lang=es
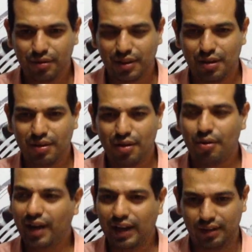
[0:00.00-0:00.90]
donde yo digo,
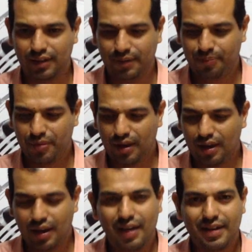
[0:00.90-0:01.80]
ok,
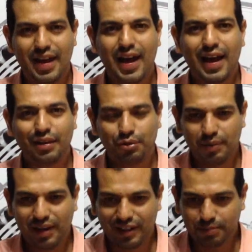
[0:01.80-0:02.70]
ya
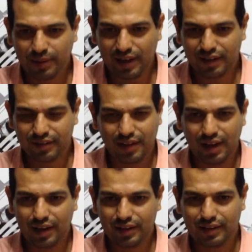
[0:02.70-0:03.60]
tuve la
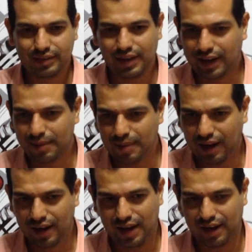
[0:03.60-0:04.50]
experiencia de que me
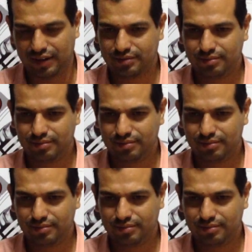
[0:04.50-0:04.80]
engañaron.